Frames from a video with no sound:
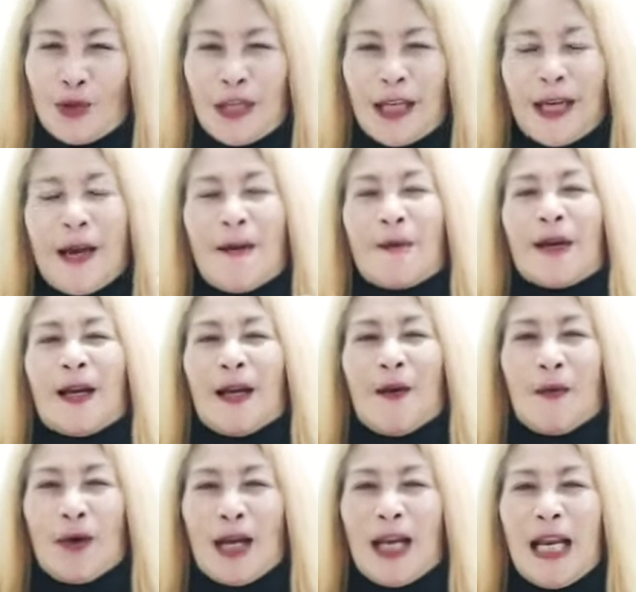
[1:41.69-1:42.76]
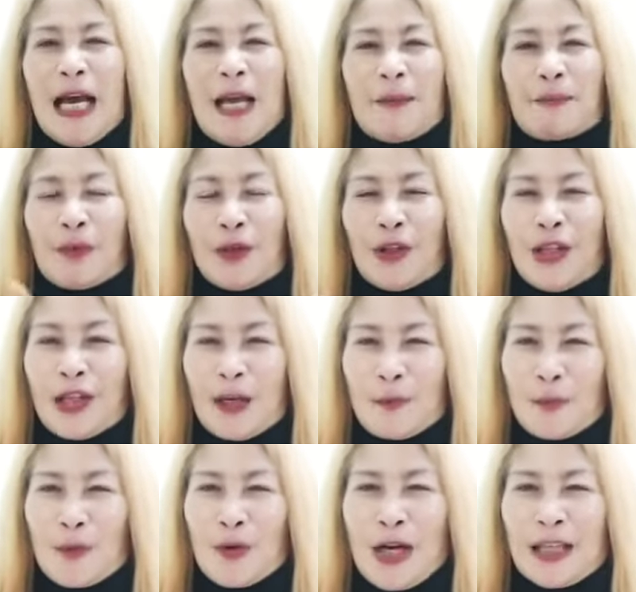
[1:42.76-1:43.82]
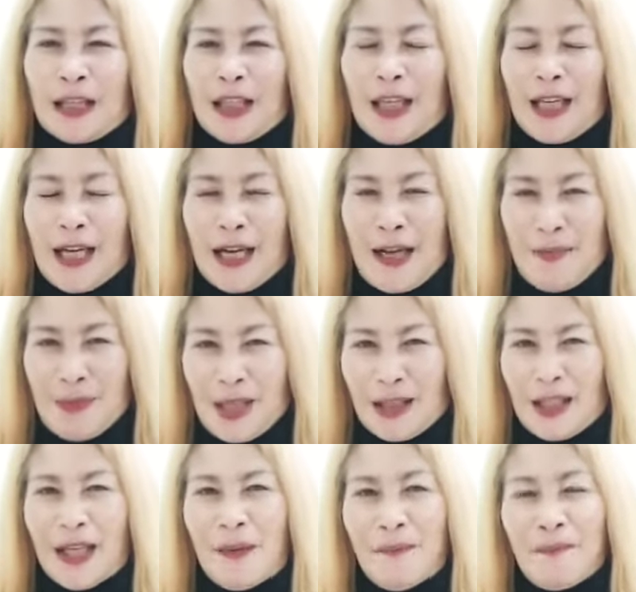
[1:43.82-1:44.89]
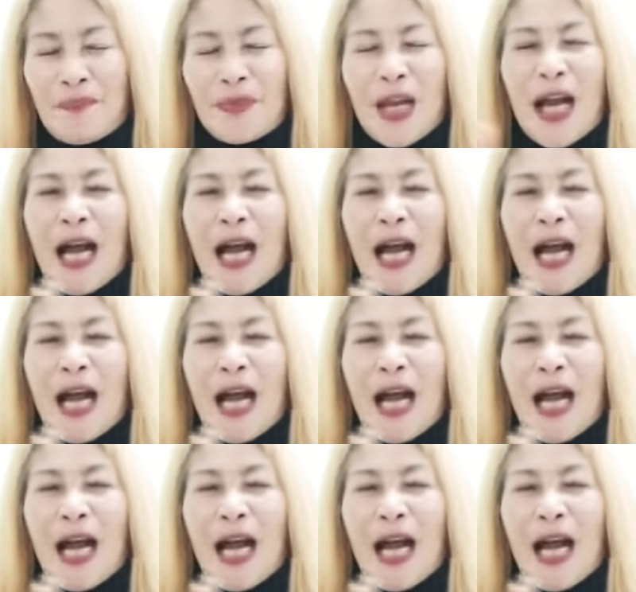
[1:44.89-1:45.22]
na dahon ng laurel ay pwede rin po natin yang gamitin